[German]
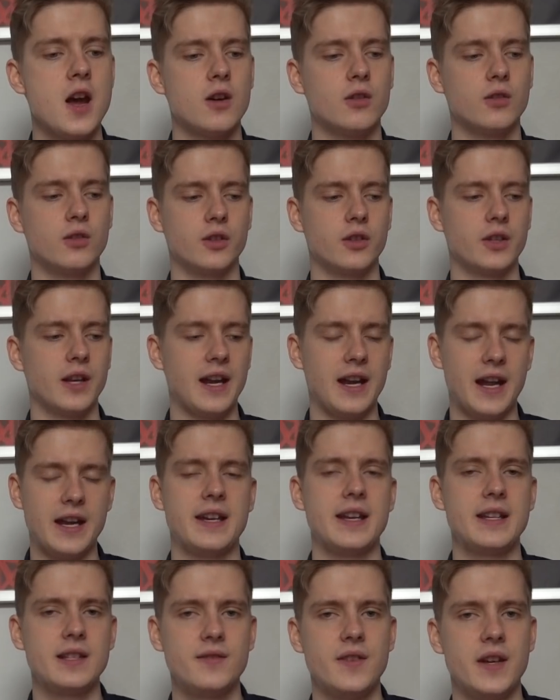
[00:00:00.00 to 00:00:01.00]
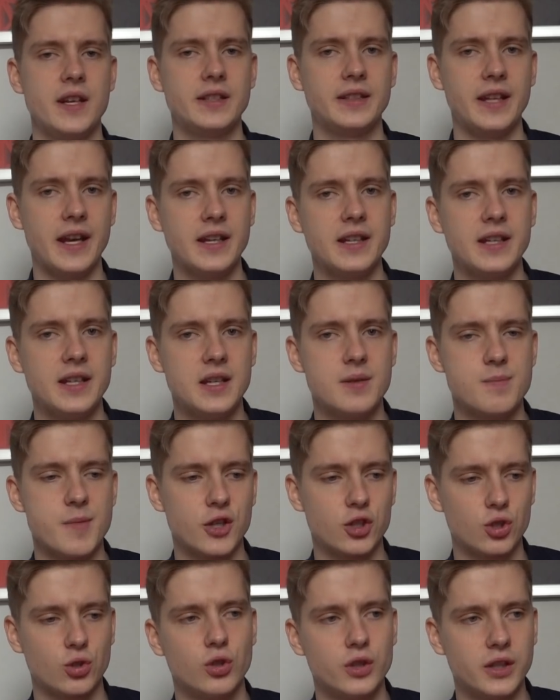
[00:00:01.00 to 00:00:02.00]
Und allein deswegen denke ich
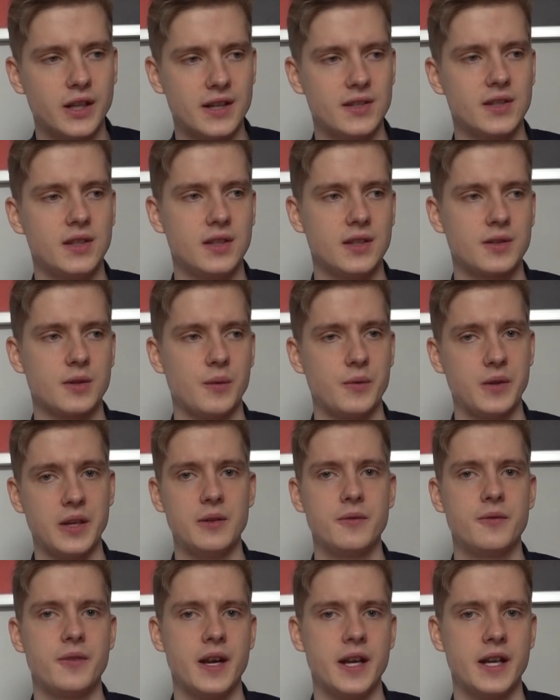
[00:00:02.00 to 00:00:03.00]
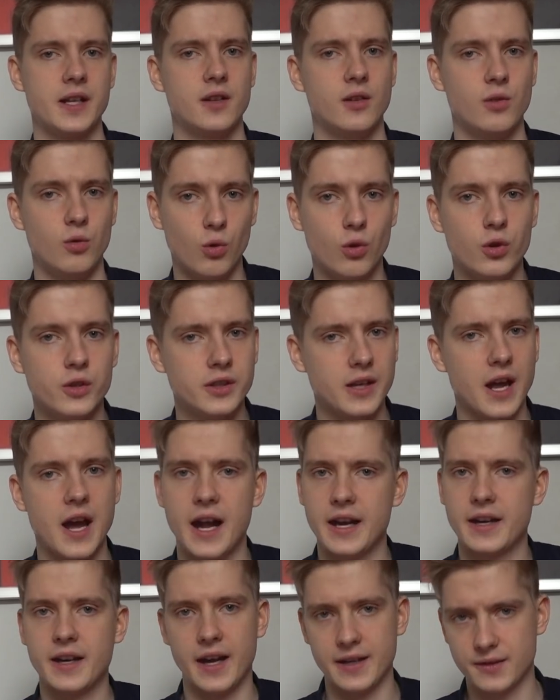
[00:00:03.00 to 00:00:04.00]
mal schon, dass sich das auf jeden Fall lohnt, da
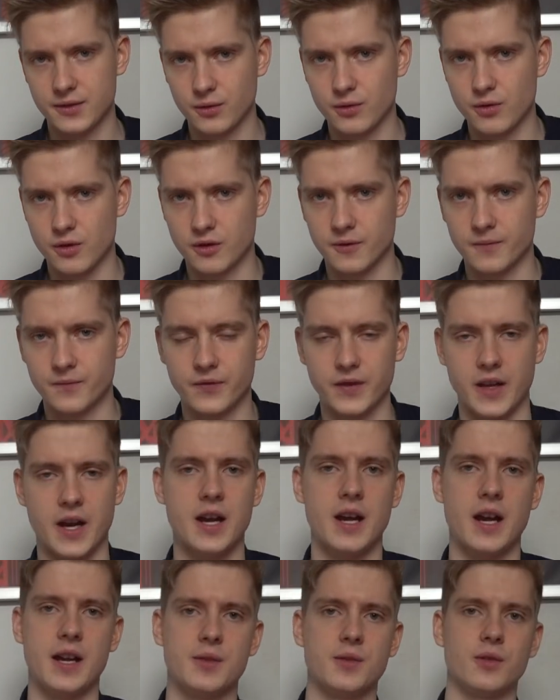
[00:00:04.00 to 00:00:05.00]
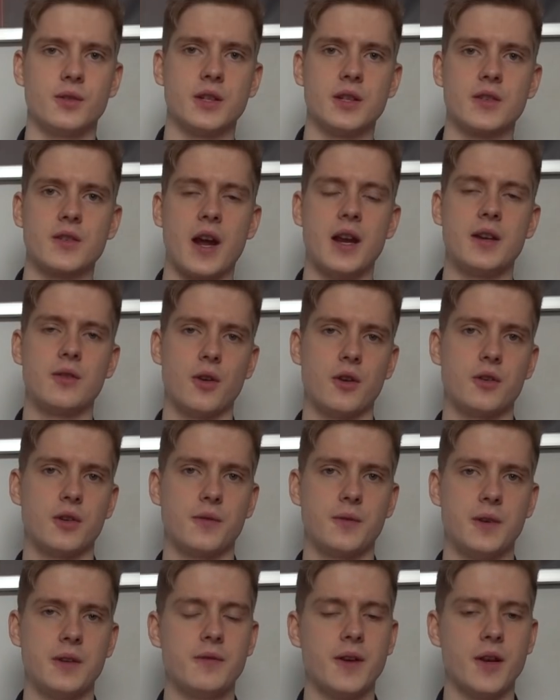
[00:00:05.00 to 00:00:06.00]
halt reinzugucken. Ja, also das kann ich euch
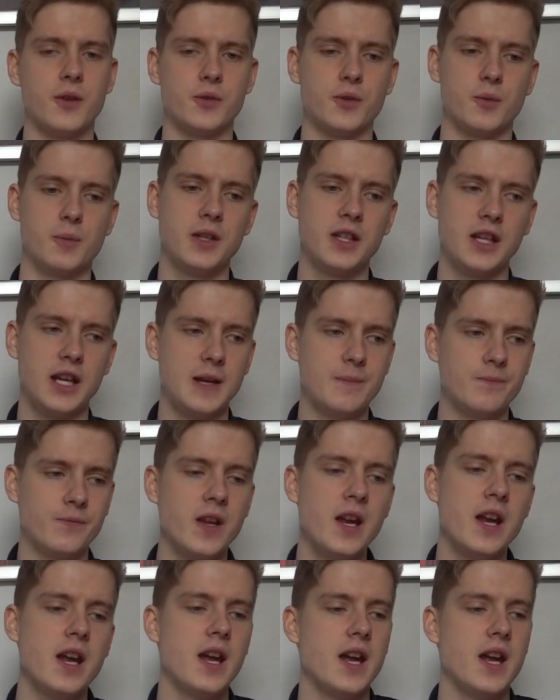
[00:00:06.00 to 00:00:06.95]
auf jeden Fall nur so mitgeben.